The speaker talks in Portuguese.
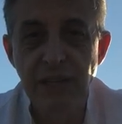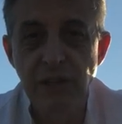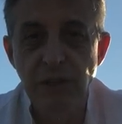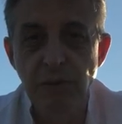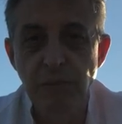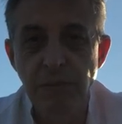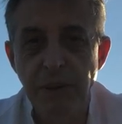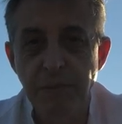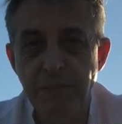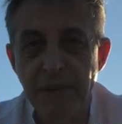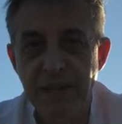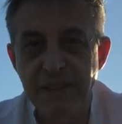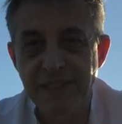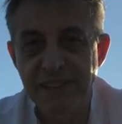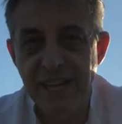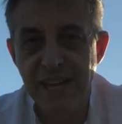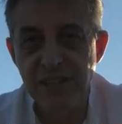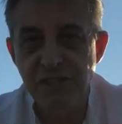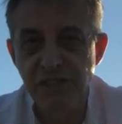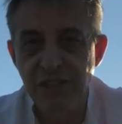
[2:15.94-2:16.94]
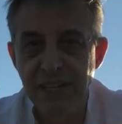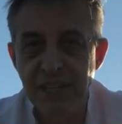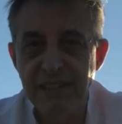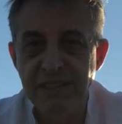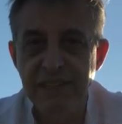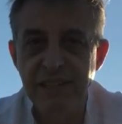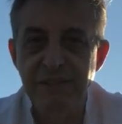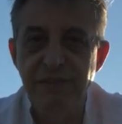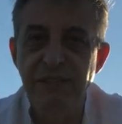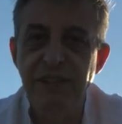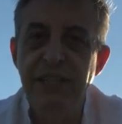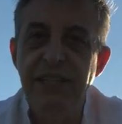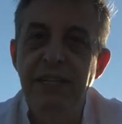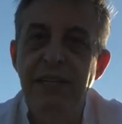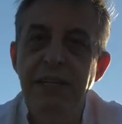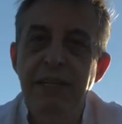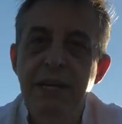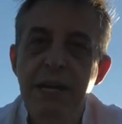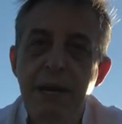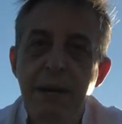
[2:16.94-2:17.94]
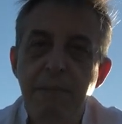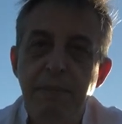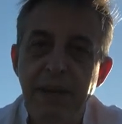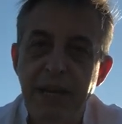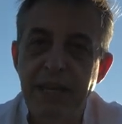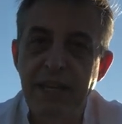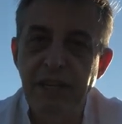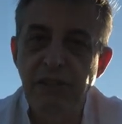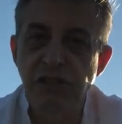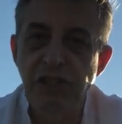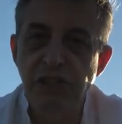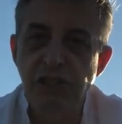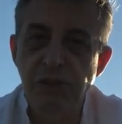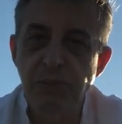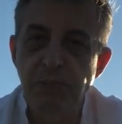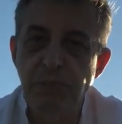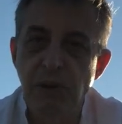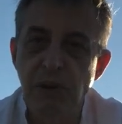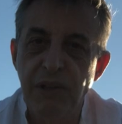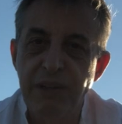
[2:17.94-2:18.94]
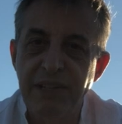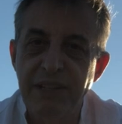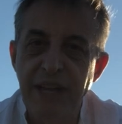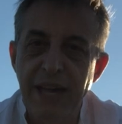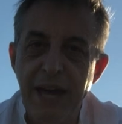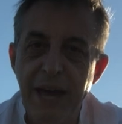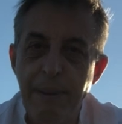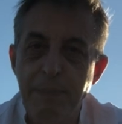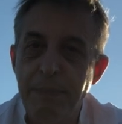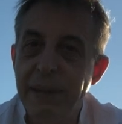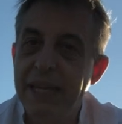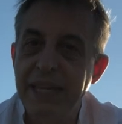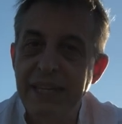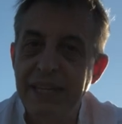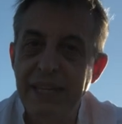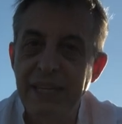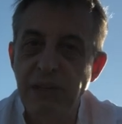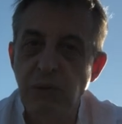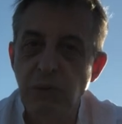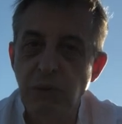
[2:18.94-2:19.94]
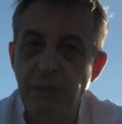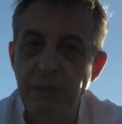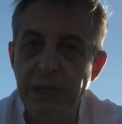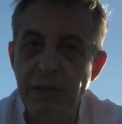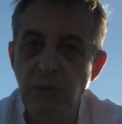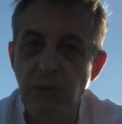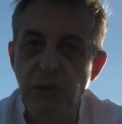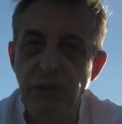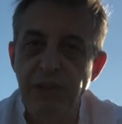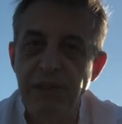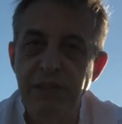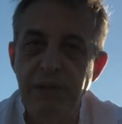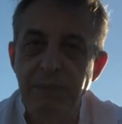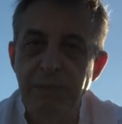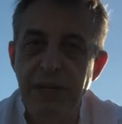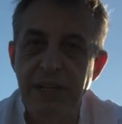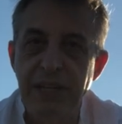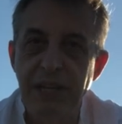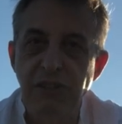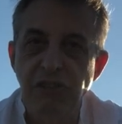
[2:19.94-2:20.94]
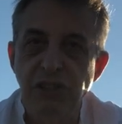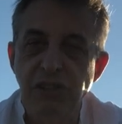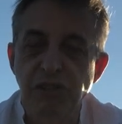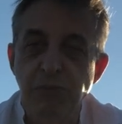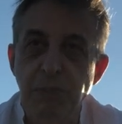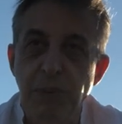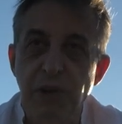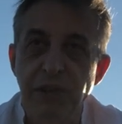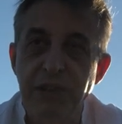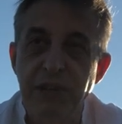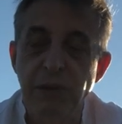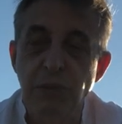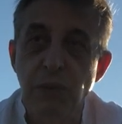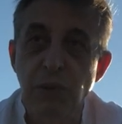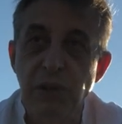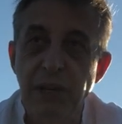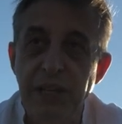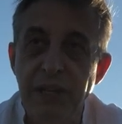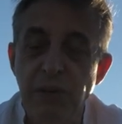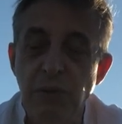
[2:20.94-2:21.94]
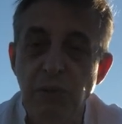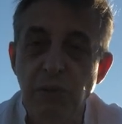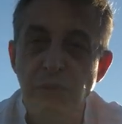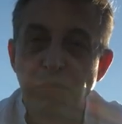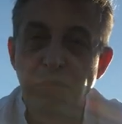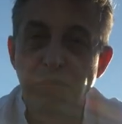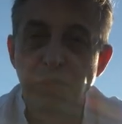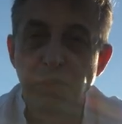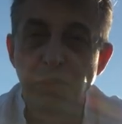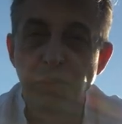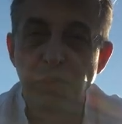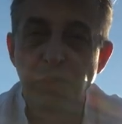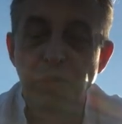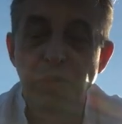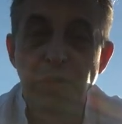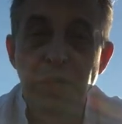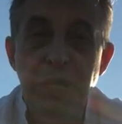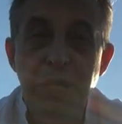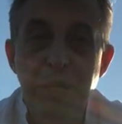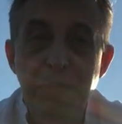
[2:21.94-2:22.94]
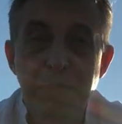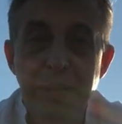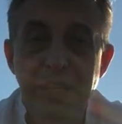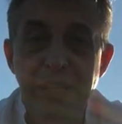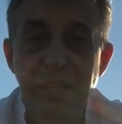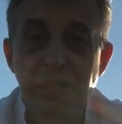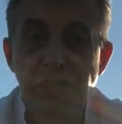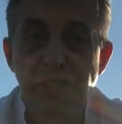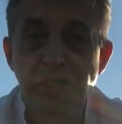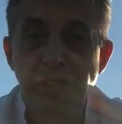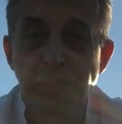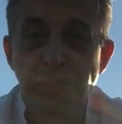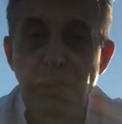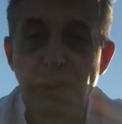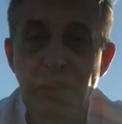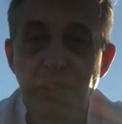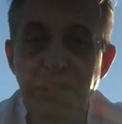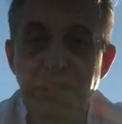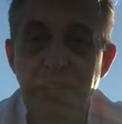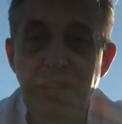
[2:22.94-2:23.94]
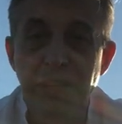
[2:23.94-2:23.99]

numa passagem nessa vida para que a gente possa aprender alguma coisa, para que a gente possa colher algum fruto, para que a gente possa